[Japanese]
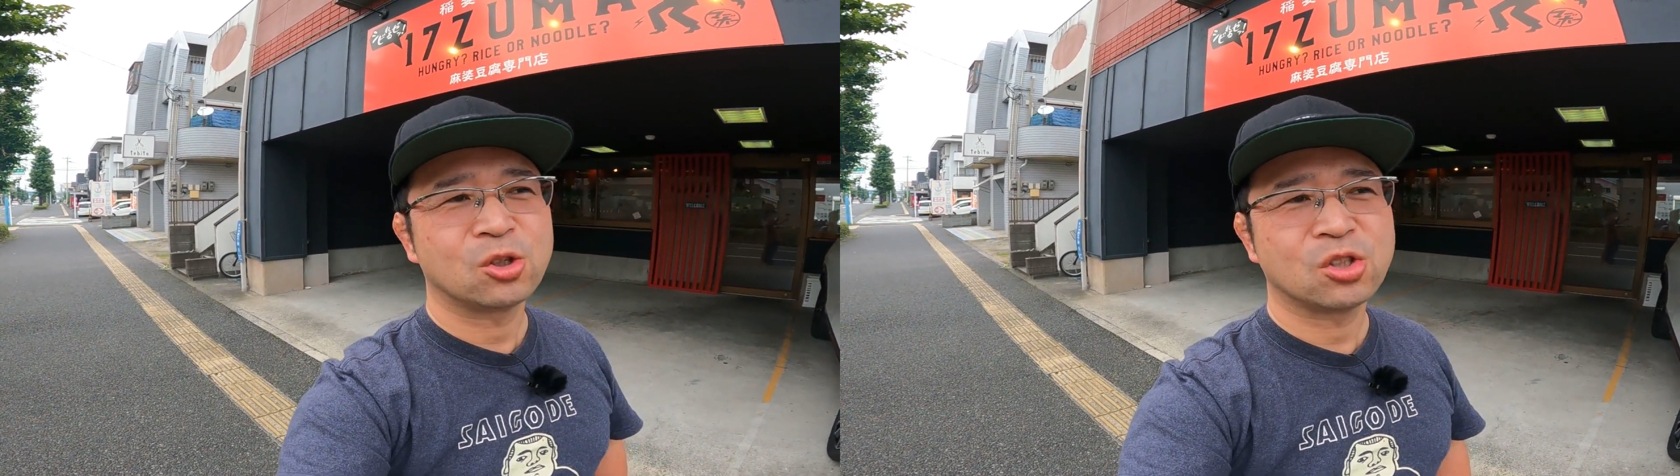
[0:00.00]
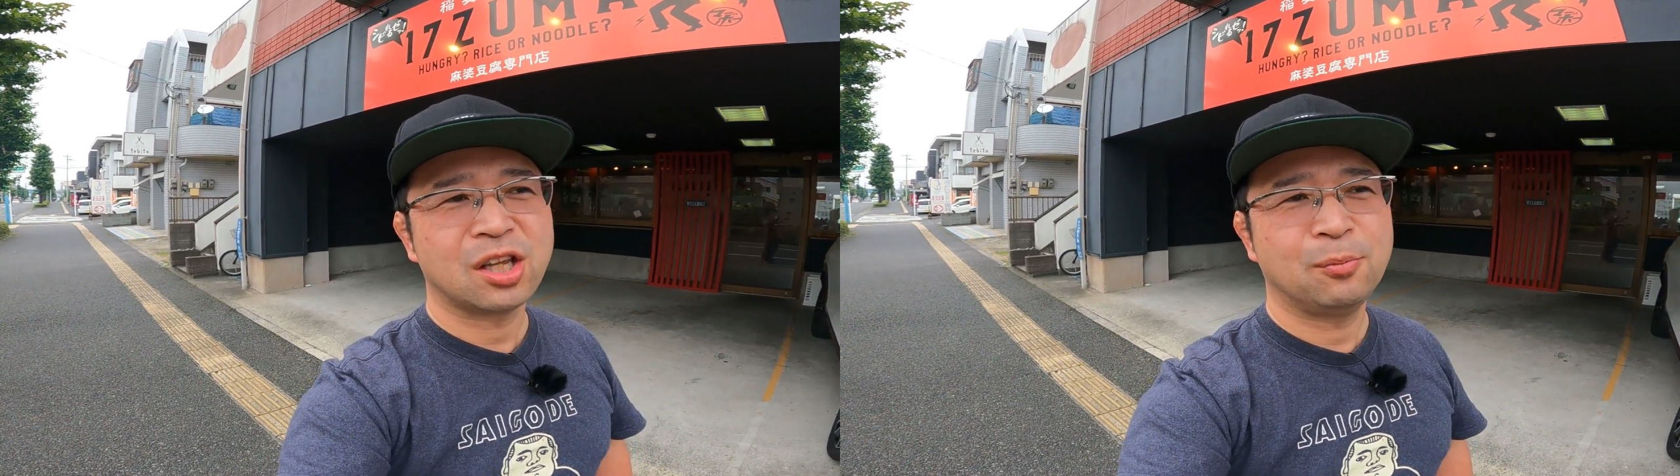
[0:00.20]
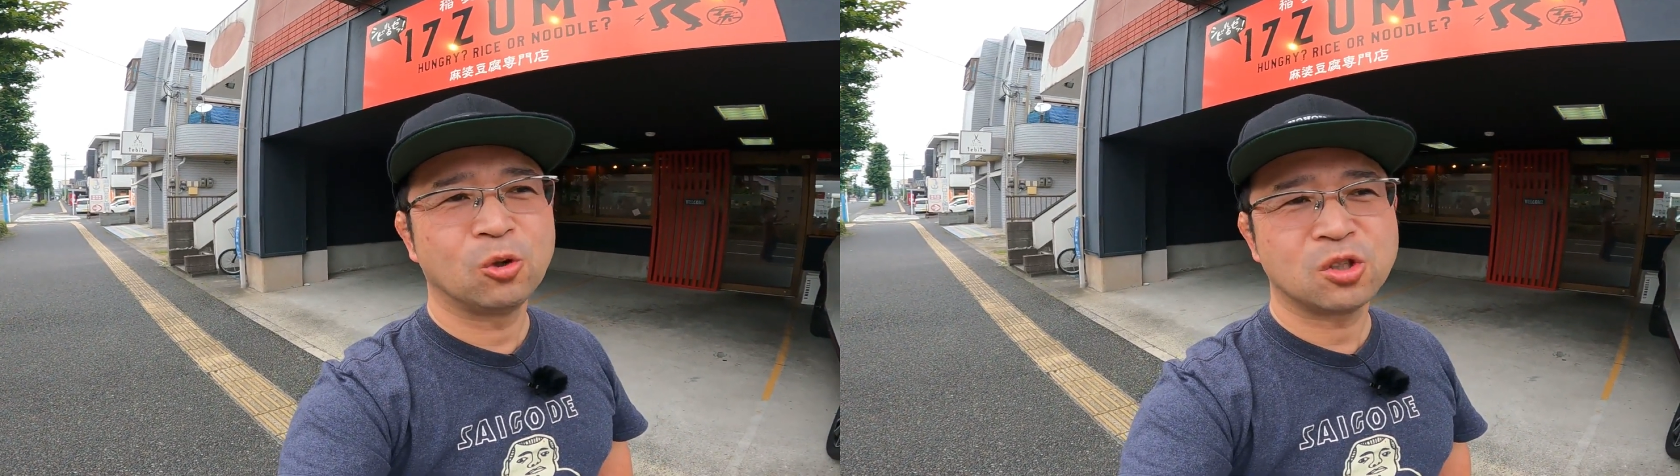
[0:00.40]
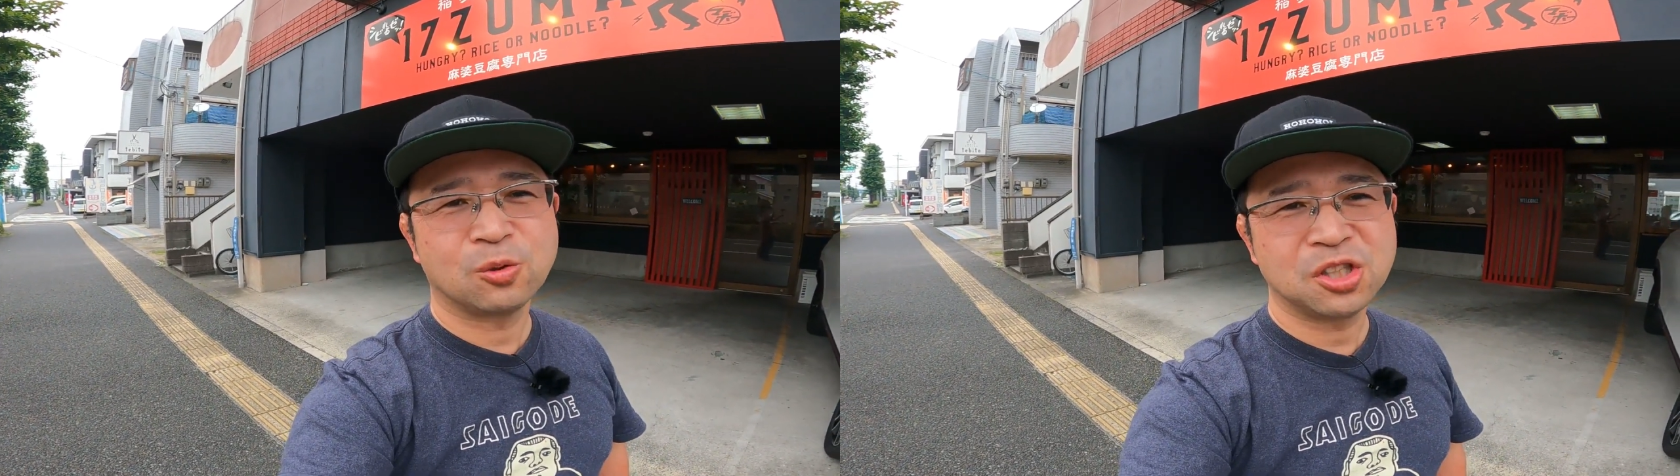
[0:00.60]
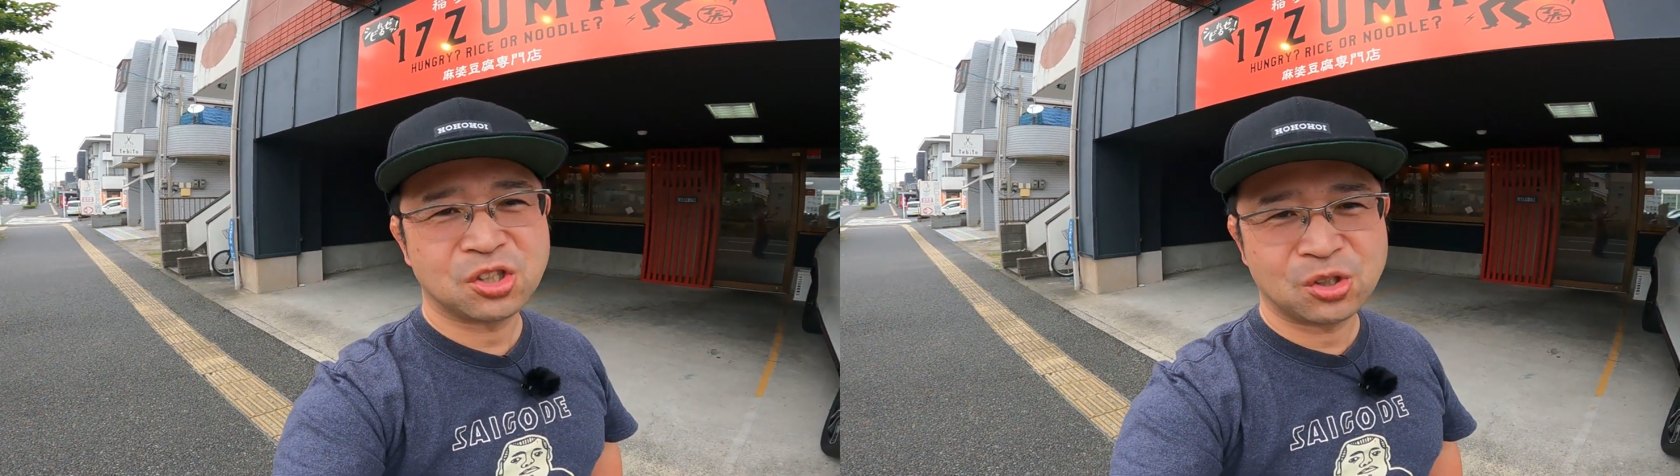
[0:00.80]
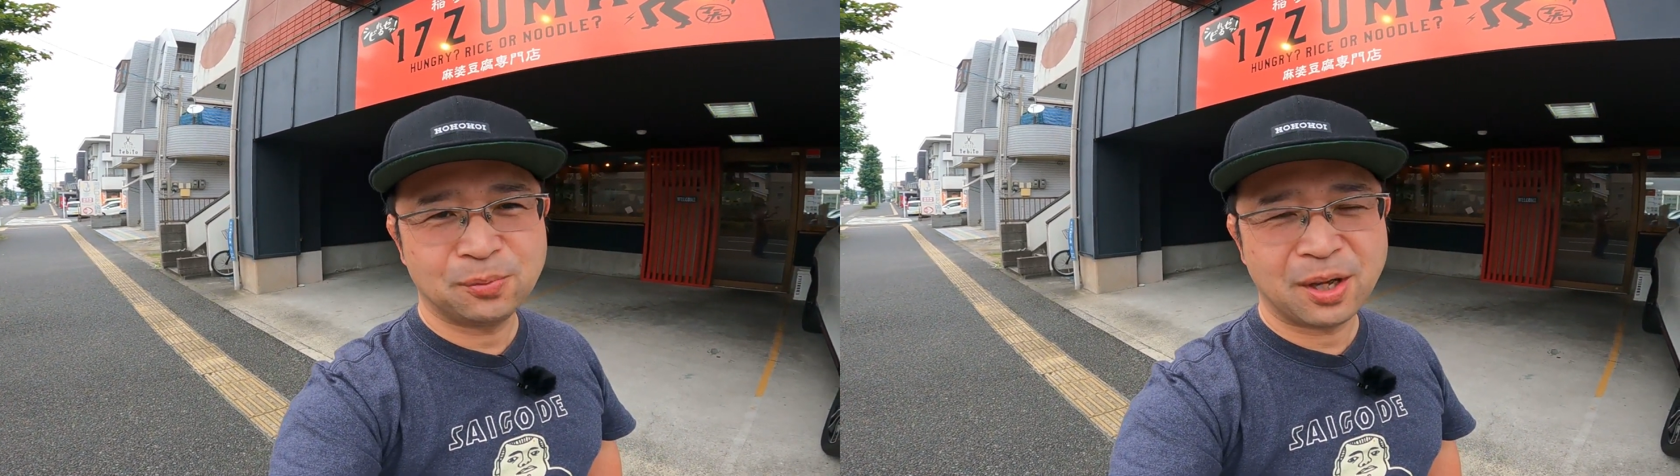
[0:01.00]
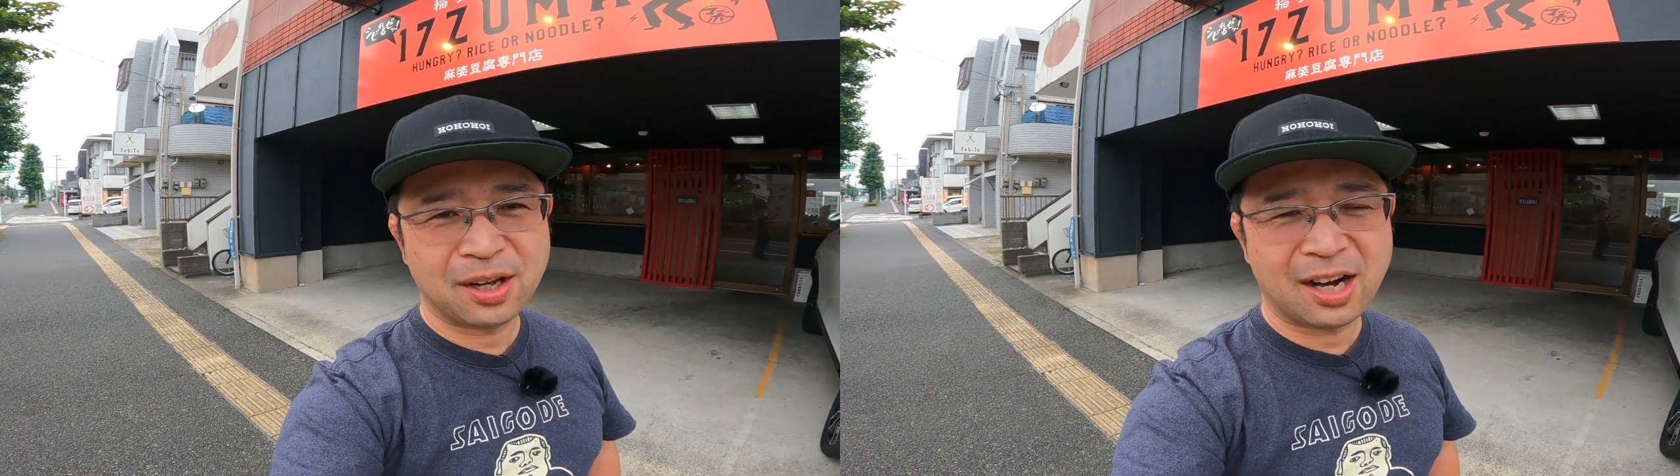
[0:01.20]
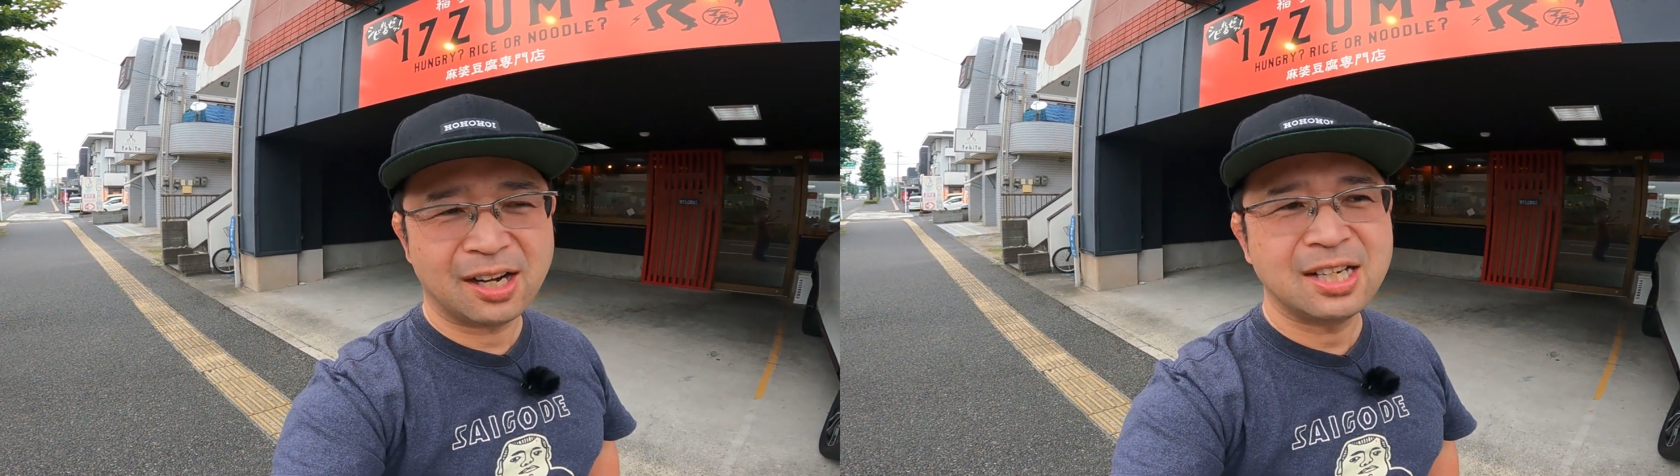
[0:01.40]
そしてもちもちする
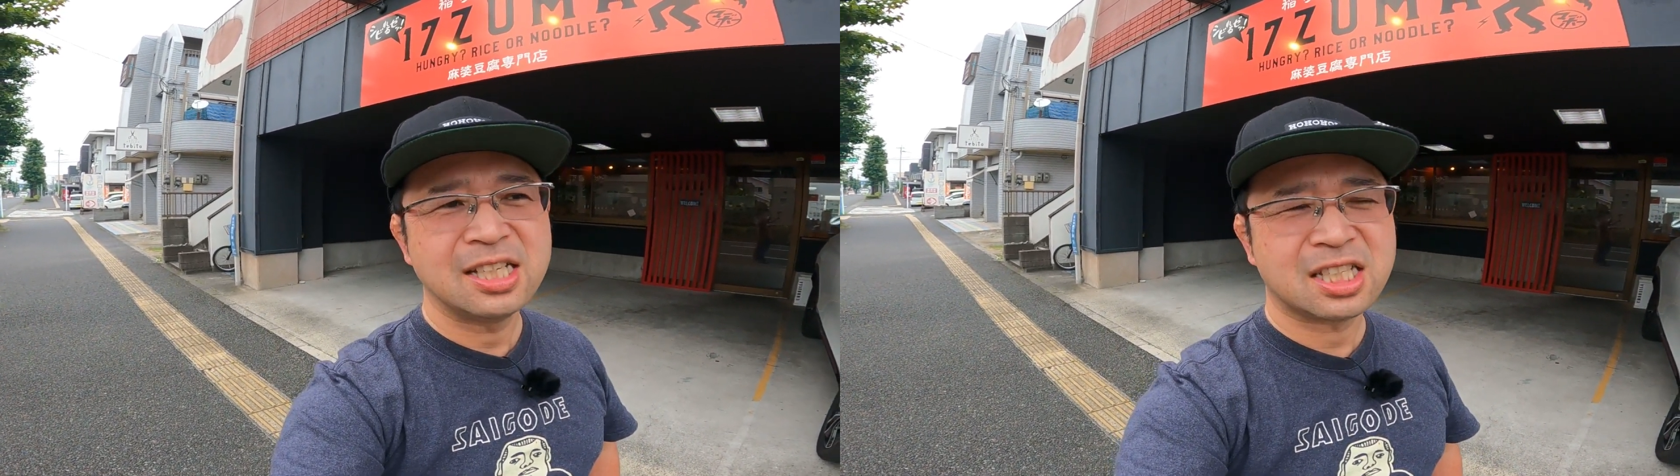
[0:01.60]
麺が